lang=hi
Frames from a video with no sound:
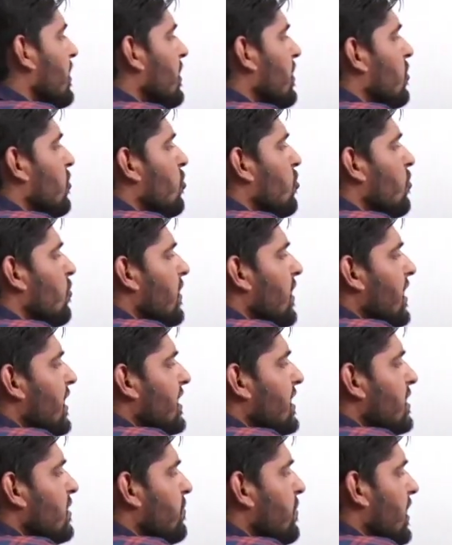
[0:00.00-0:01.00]
नो वाले
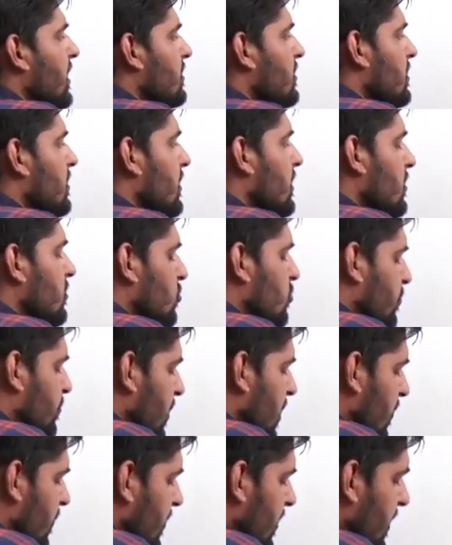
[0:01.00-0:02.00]
की बात करें तो
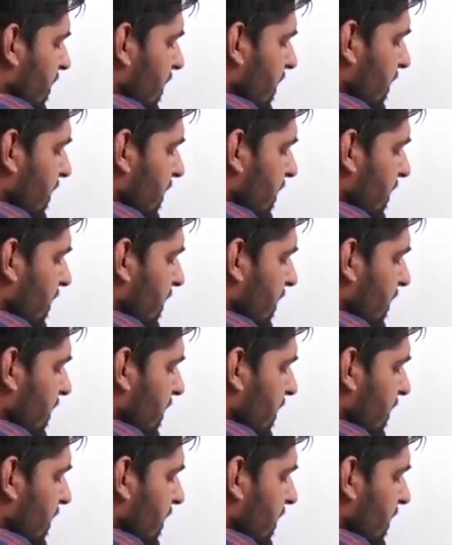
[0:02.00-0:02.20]
पावर है